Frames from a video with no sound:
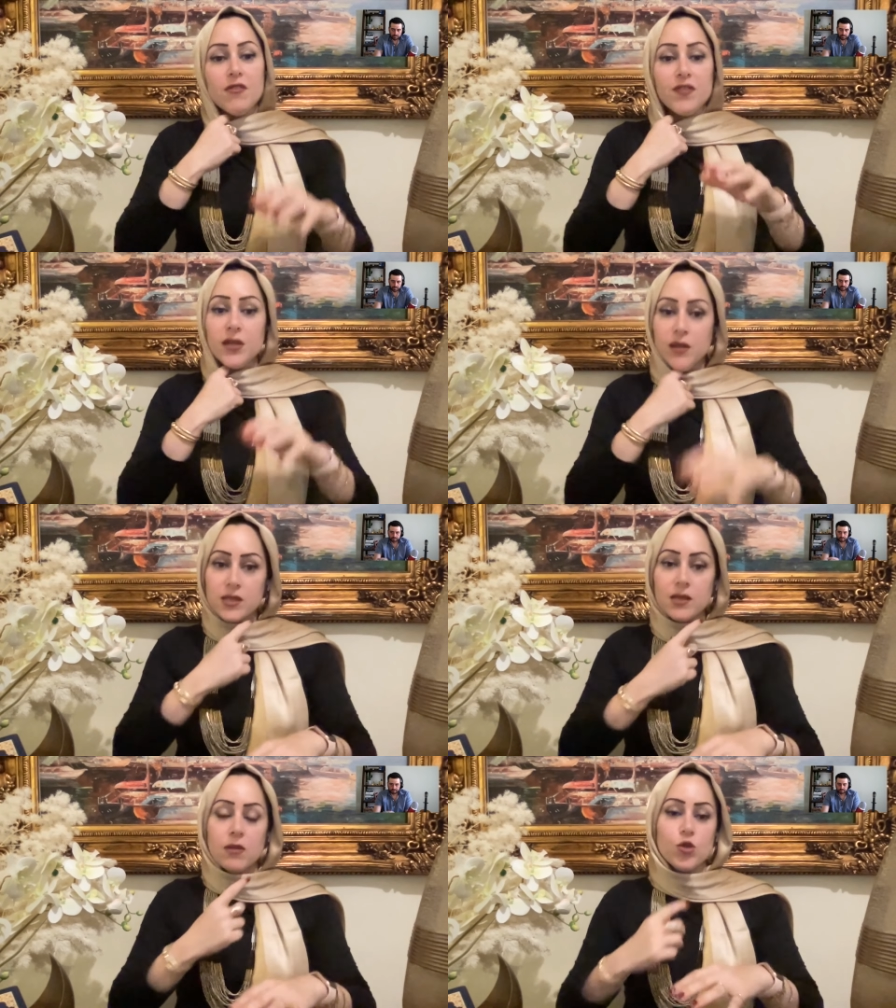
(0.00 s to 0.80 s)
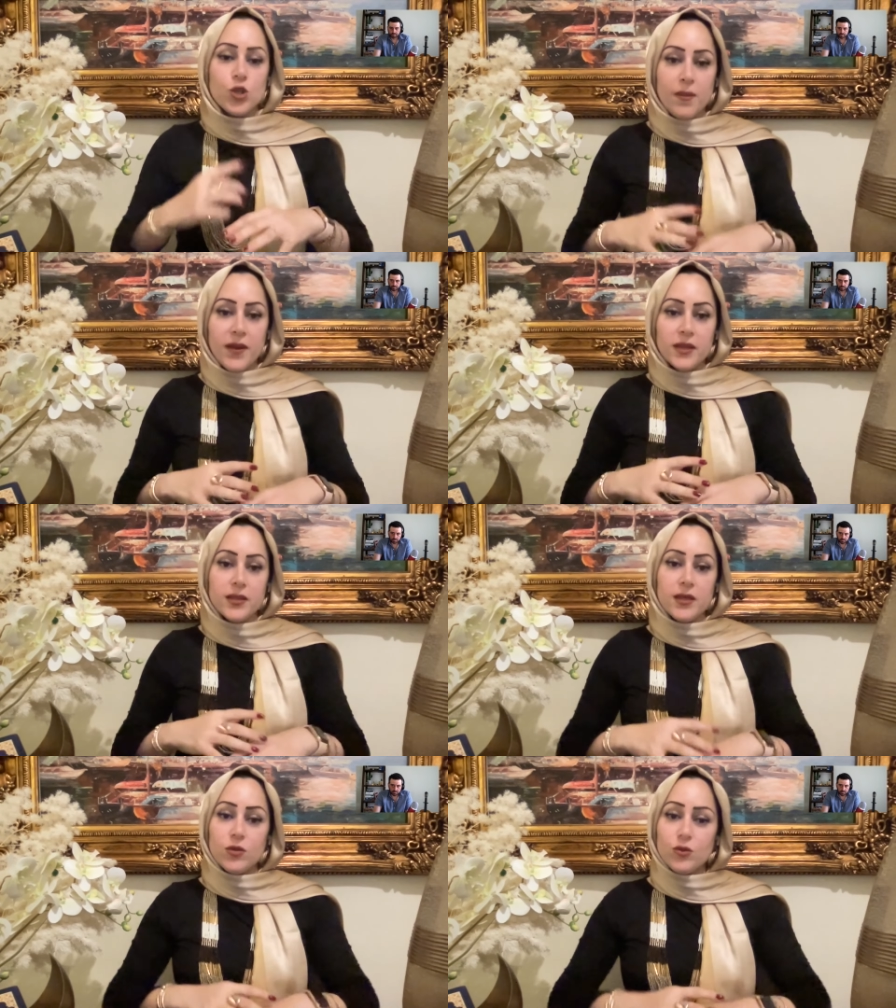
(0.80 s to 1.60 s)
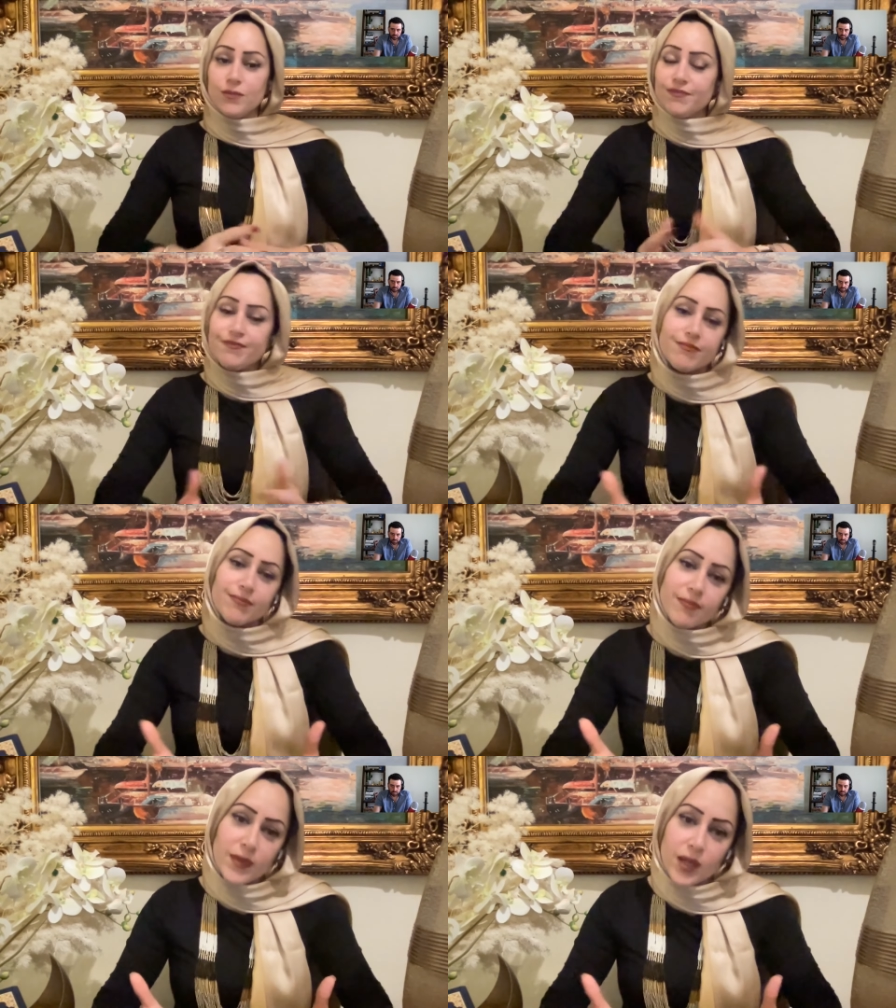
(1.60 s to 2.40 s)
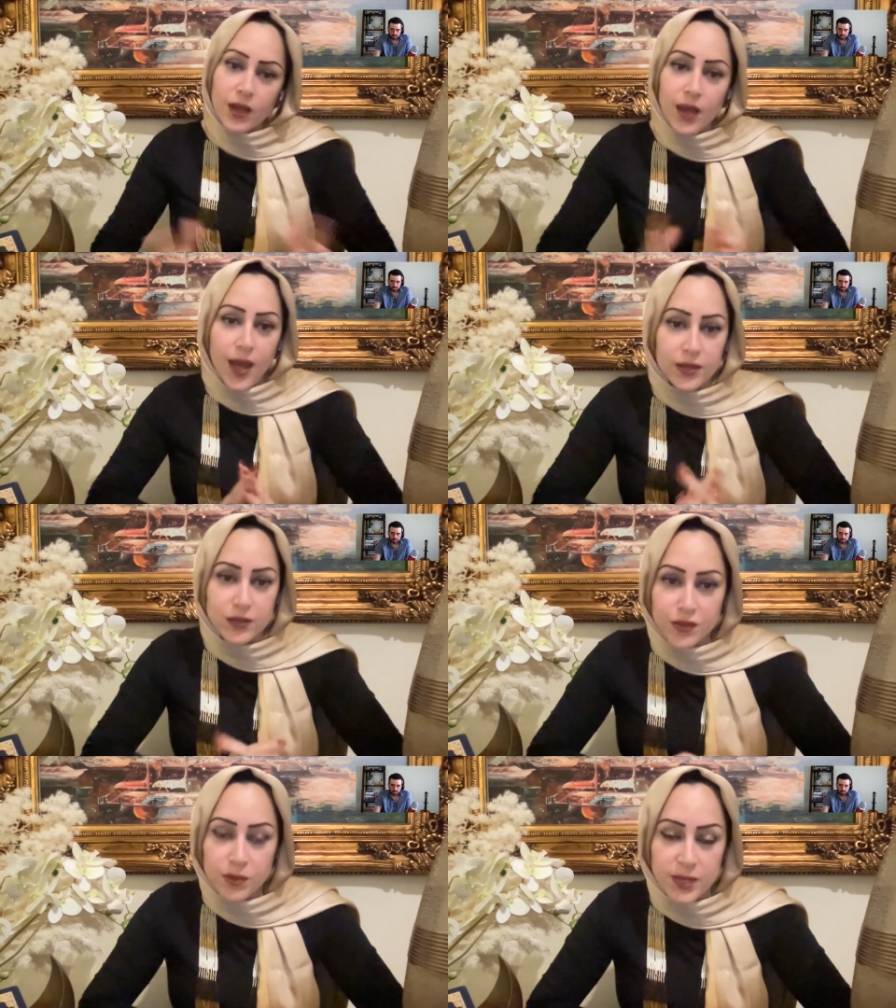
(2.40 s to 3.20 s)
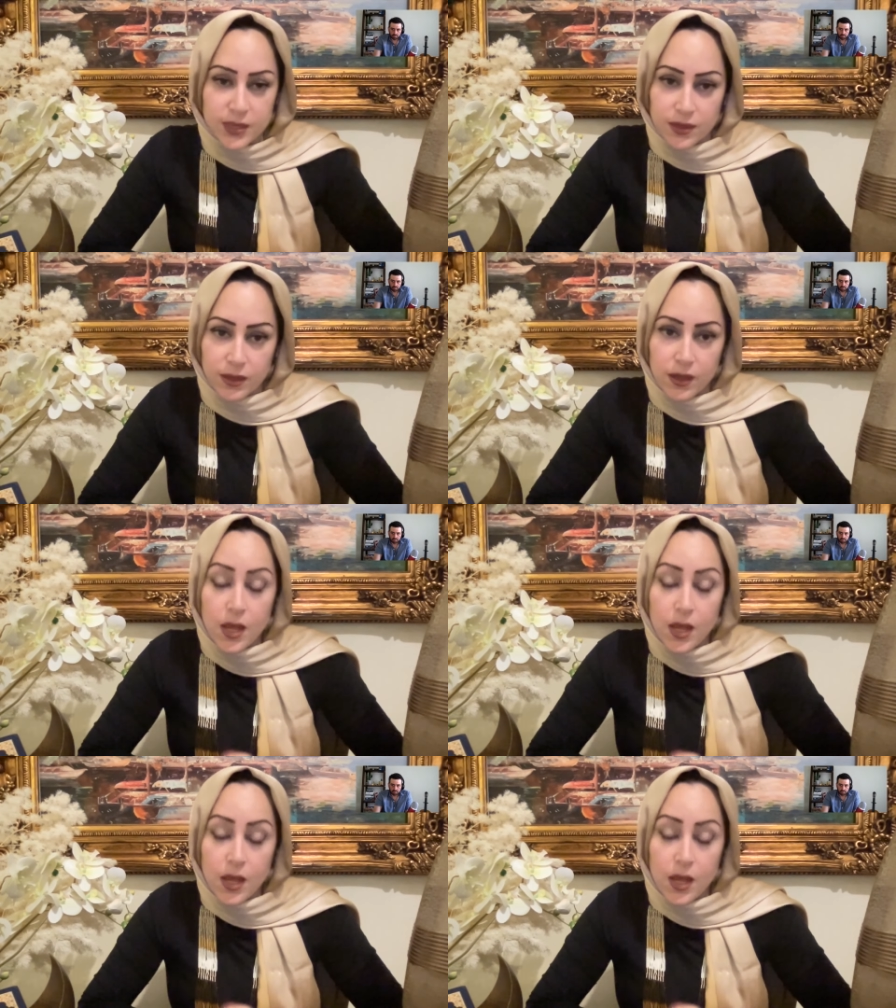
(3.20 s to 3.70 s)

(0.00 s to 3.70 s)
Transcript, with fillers: في نظرة مجتمعية إنه قاعدة في المنزل